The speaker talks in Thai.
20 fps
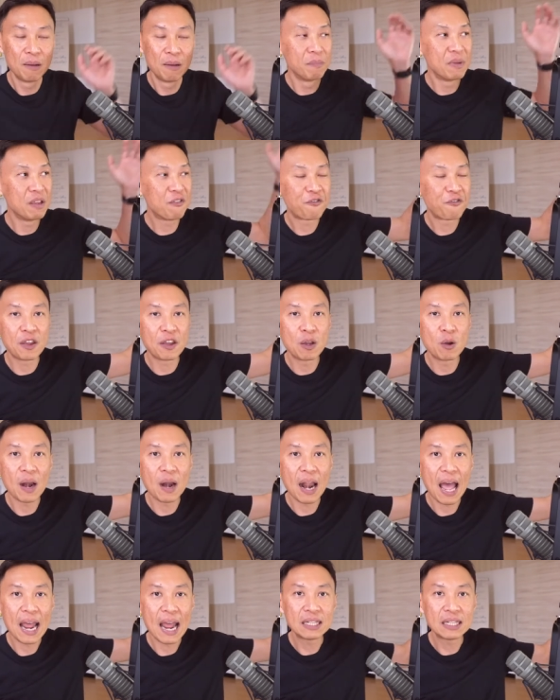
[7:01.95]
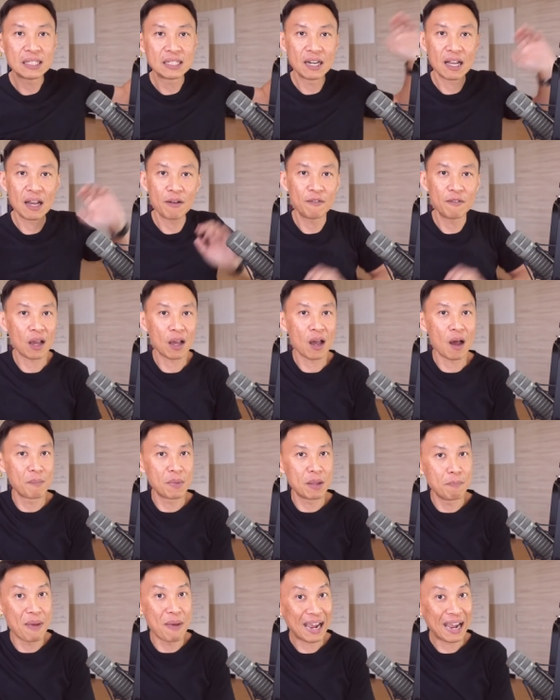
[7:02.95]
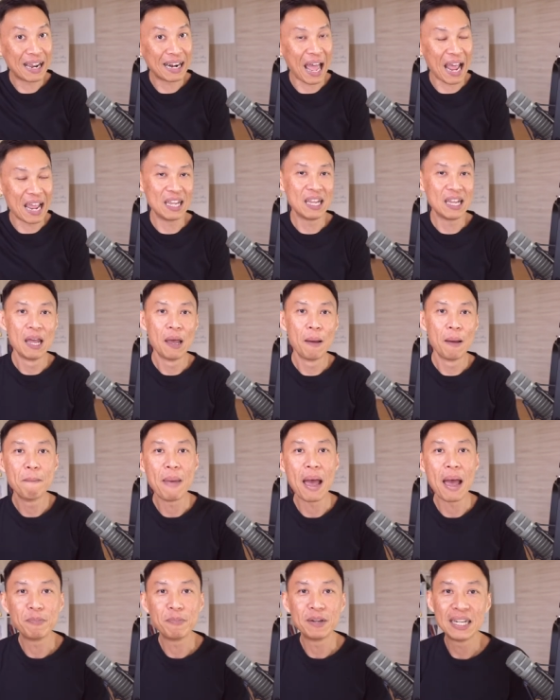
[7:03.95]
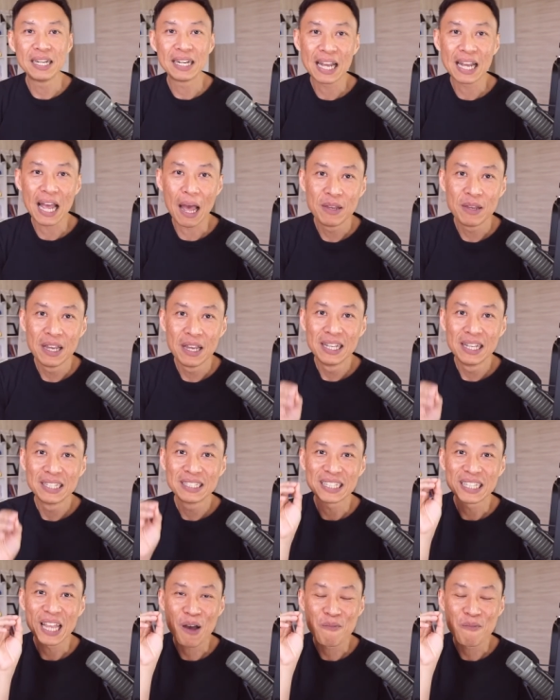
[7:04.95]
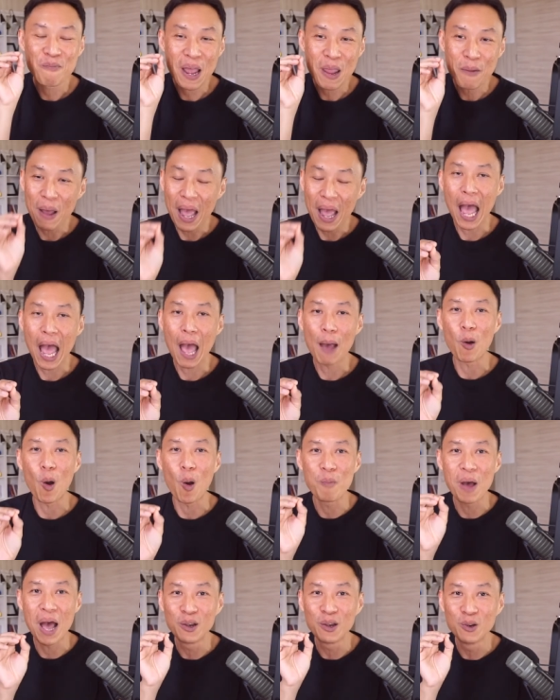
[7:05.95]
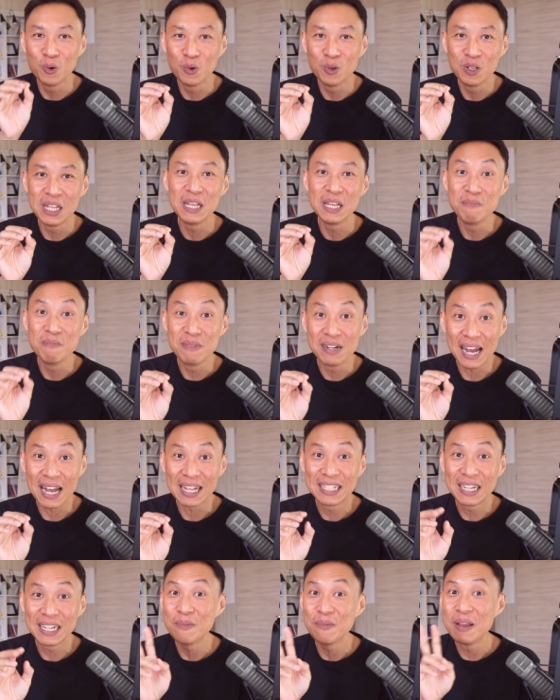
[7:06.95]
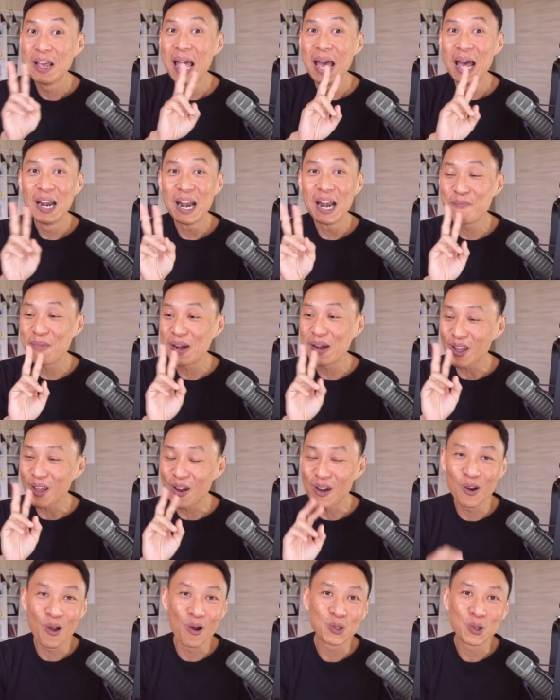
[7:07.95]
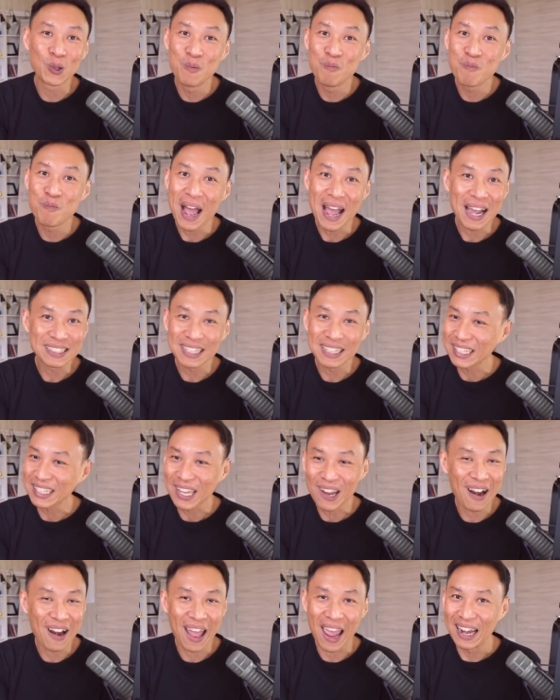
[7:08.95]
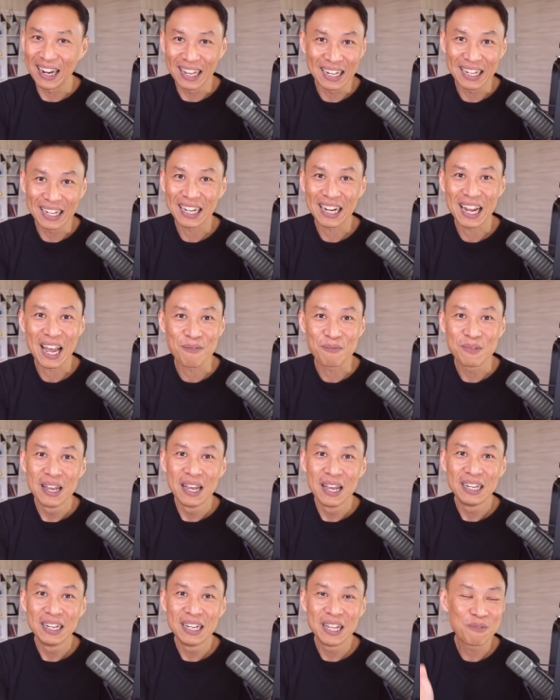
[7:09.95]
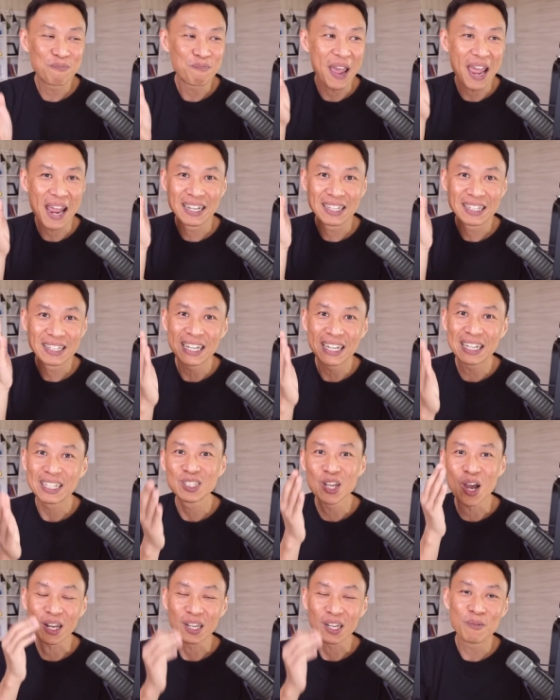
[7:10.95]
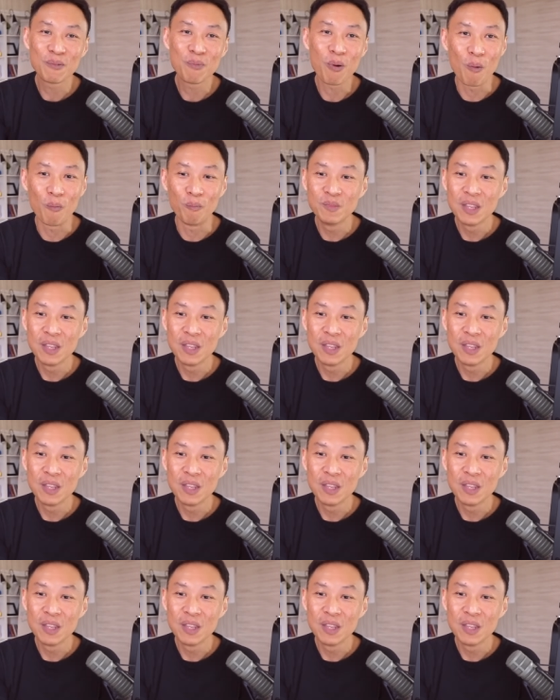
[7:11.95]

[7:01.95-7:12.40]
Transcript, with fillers: มี fill light แล้วก็มีแบ็คไลท์แบบนี้นะครับจะทำให้ภาพออกมาดูดีมืออาชีพและไม่ต้องลงทุนมากสักเท่าไหร่เลยนะครับนี่เป็นทริคช็อตที่ผม